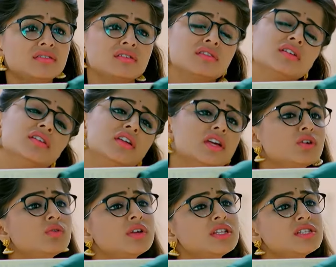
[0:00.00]
రాత్రంతా
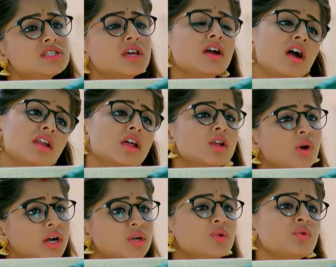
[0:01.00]
నీ గురించే కలలు
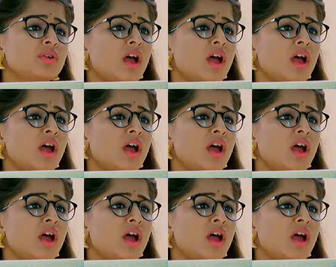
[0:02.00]
కంటూ